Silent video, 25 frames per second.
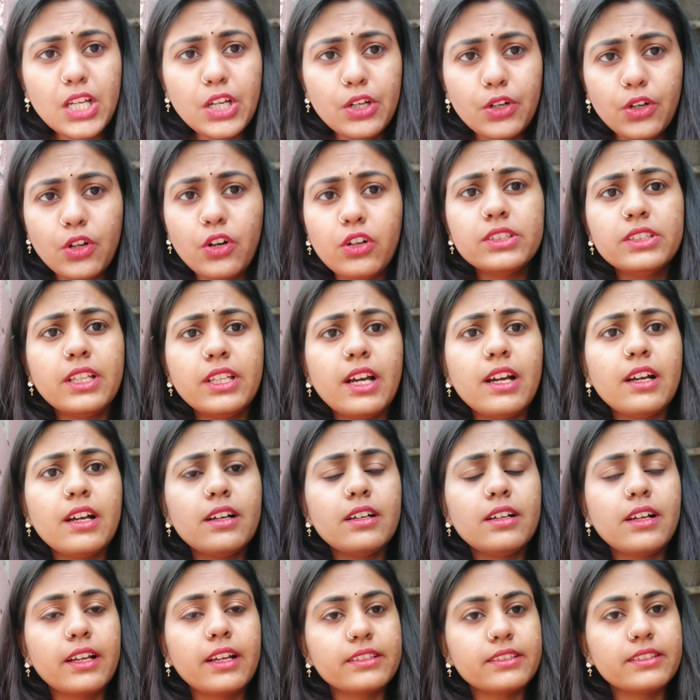রন্দা
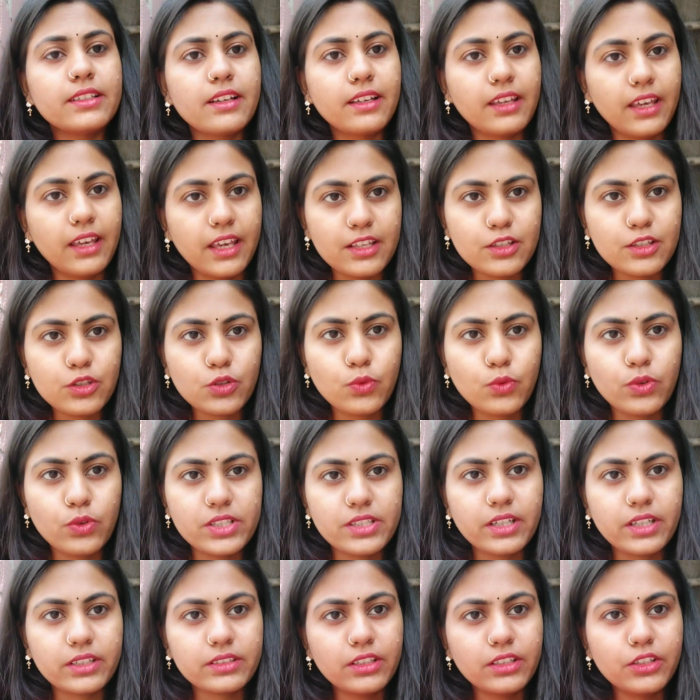একটা কেস
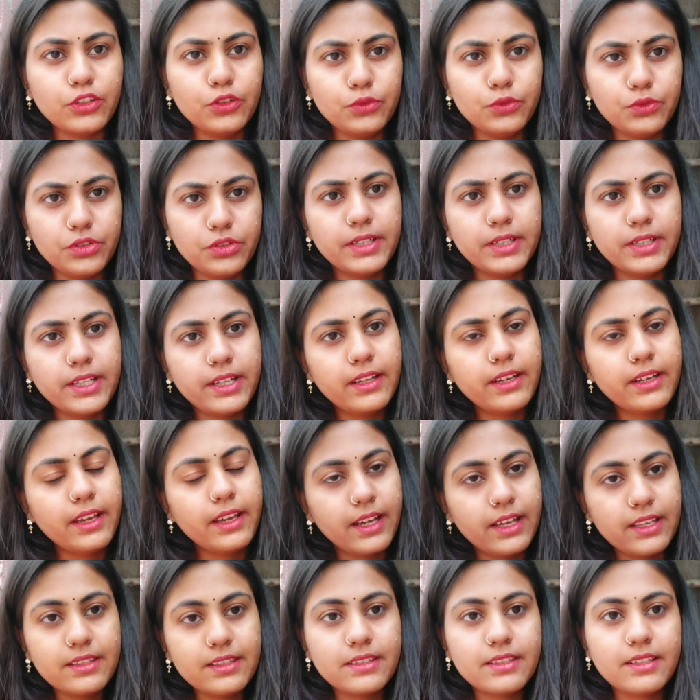করেছে একটা ইউটিউবারে
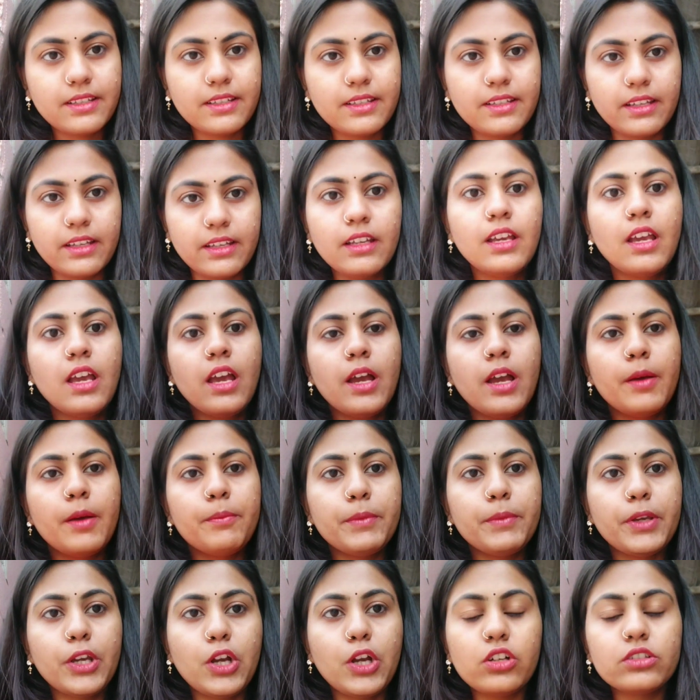এগেনস্টে
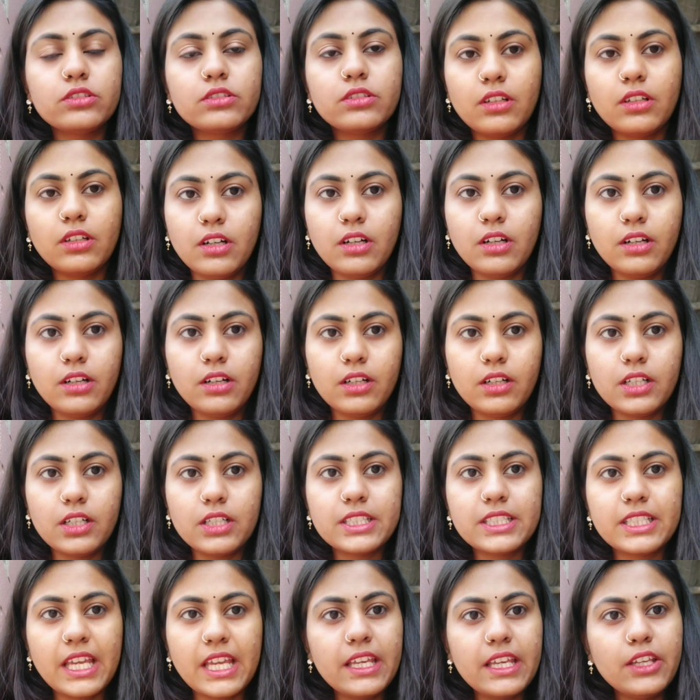বিকজ
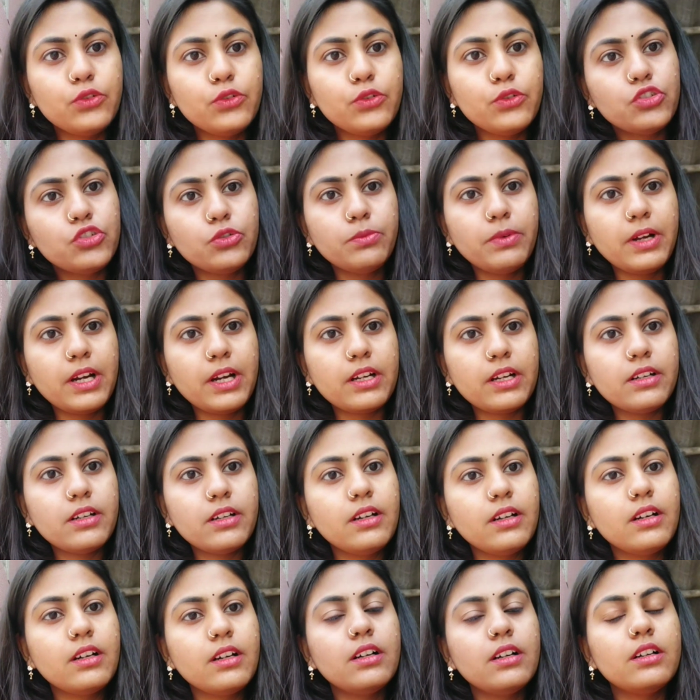সেই ইউটিউবার
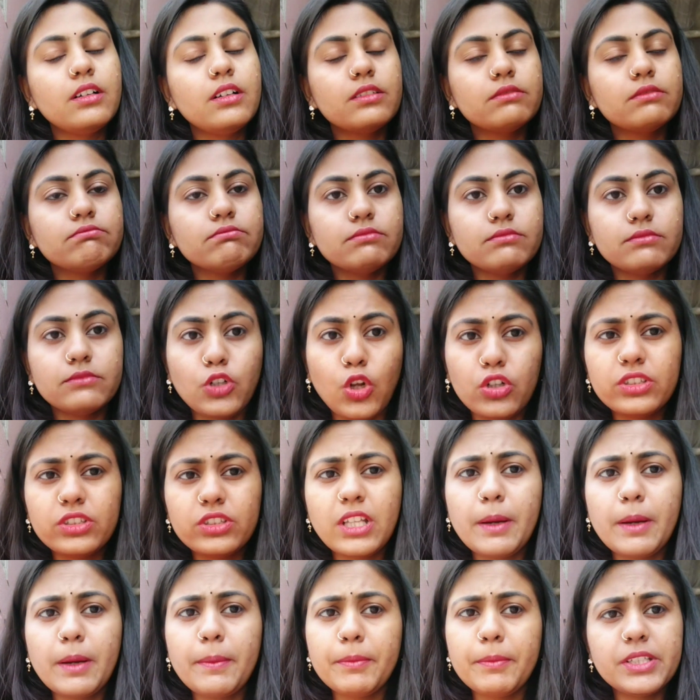
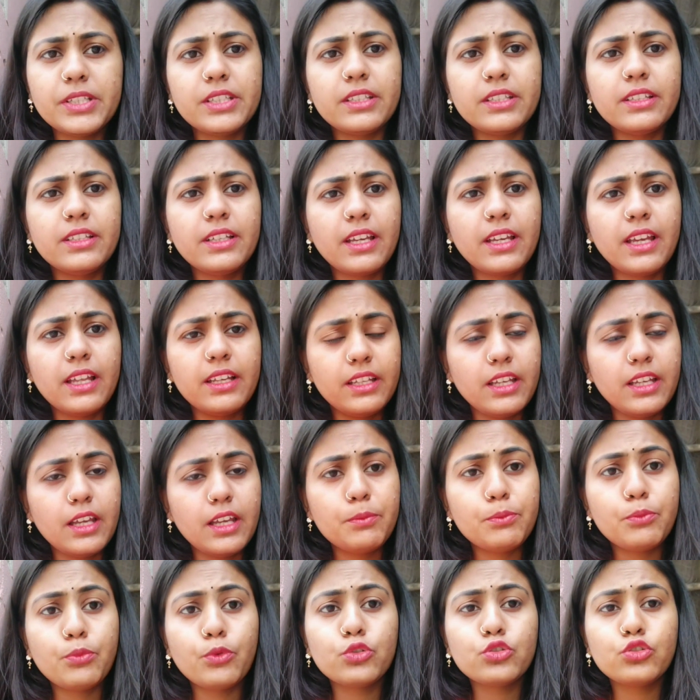রন্দা বা প্রীতিদিকে
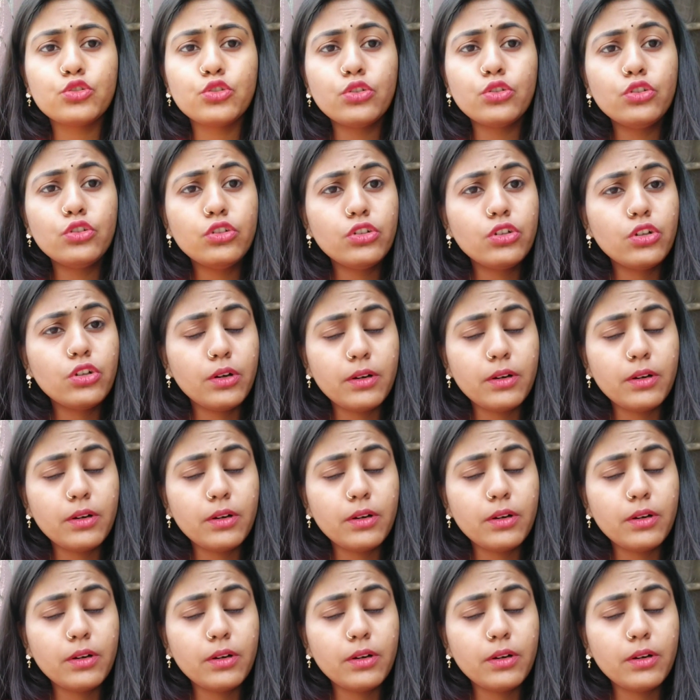নিয়ে প্রচণ্ড